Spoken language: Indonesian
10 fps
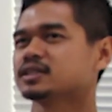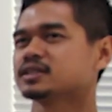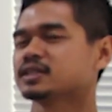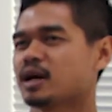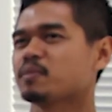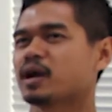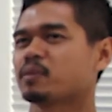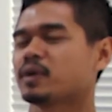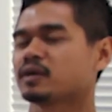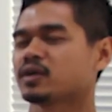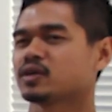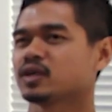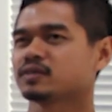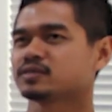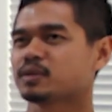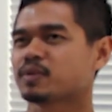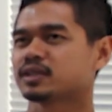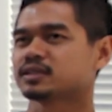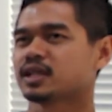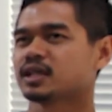selama kemarin Van Kolev, saya
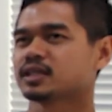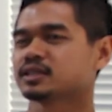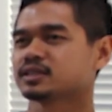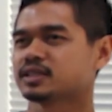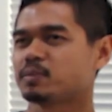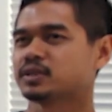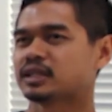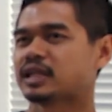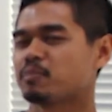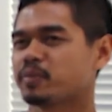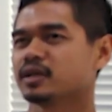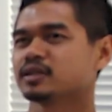merasa saya bisa tampil